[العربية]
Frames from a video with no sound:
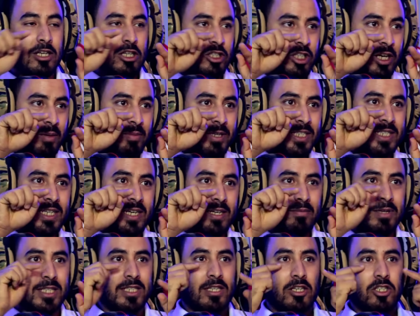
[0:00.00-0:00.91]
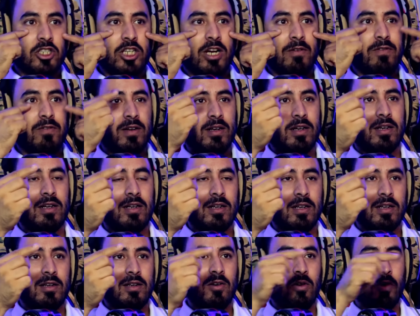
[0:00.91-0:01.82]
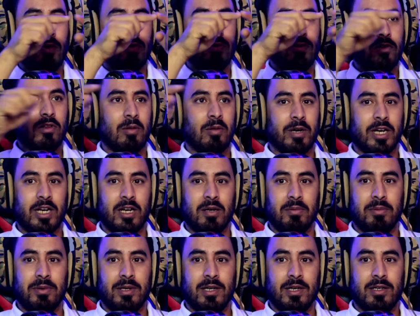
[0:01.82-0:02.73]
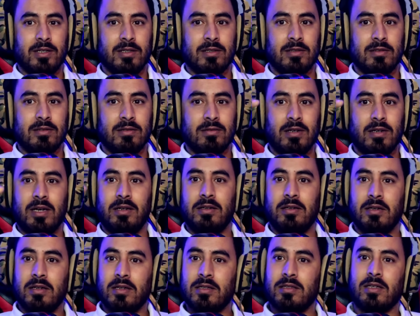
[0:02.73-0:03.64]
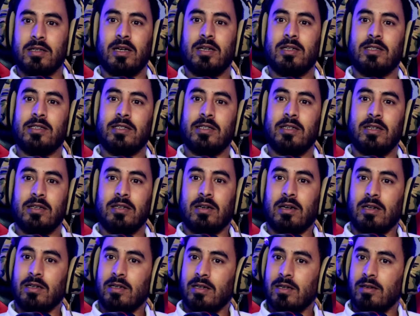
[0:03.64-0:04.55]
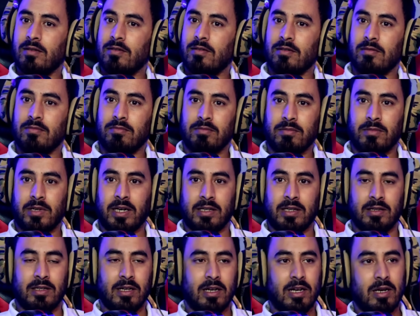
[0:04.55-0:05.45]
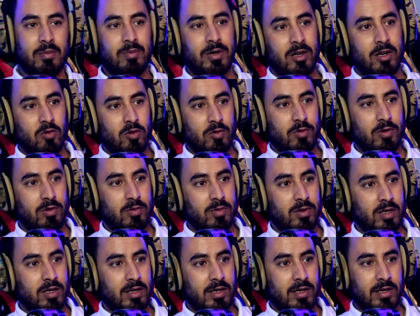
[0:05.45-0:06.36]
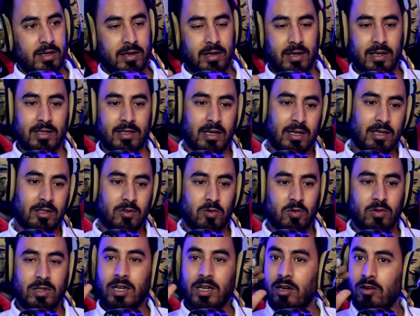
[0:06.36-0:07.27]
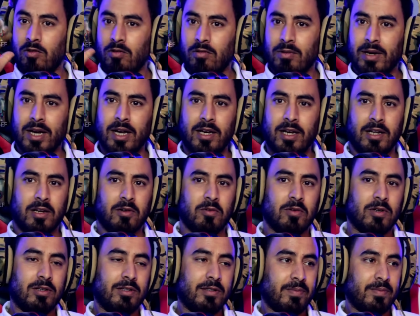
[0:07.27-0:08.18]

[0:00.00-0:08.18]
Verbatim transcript: جا 200 متر شاف الحدود المغربيه ها الناس جالسين ها رادين البال والرادارات وكذا قالوا لهم خليوه